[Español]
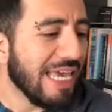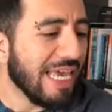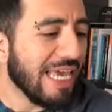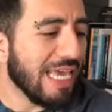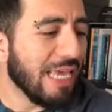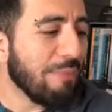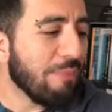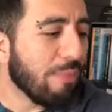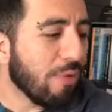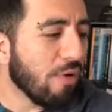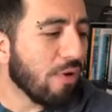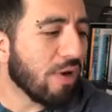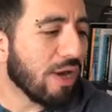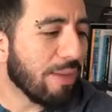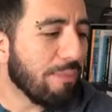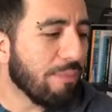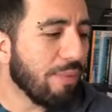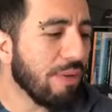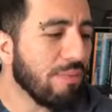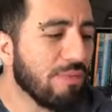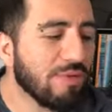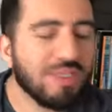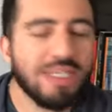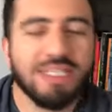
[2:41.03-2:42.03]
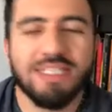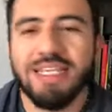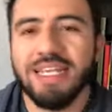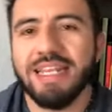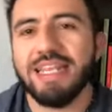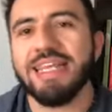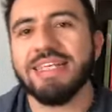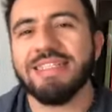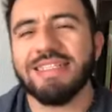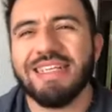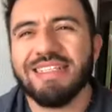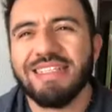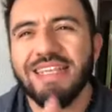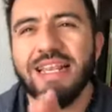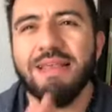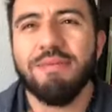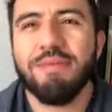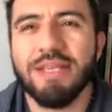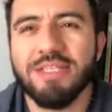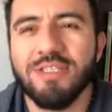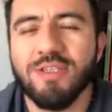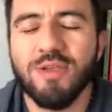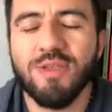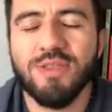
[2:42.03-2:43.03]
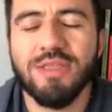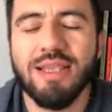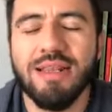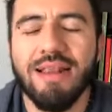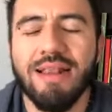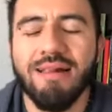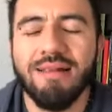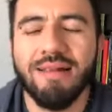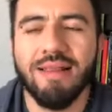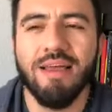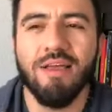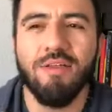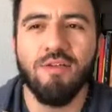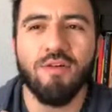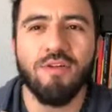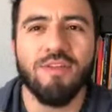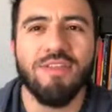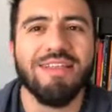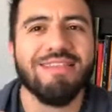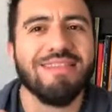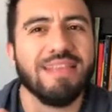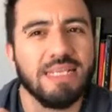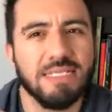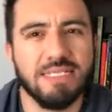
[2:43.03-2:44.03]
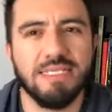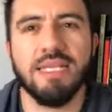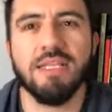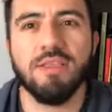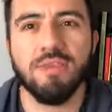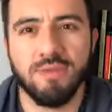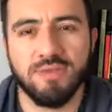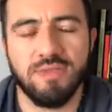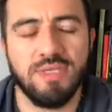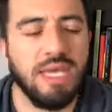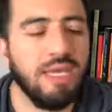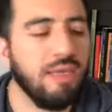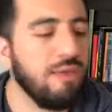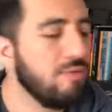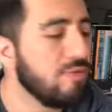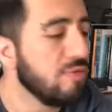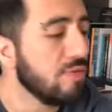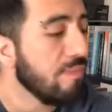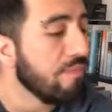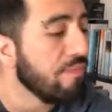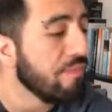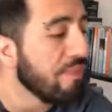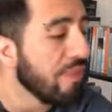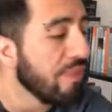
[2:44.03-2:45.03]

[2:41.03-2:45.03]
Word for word: y por lo que podemos decir que esta celebración tiene alrededor de 300 años.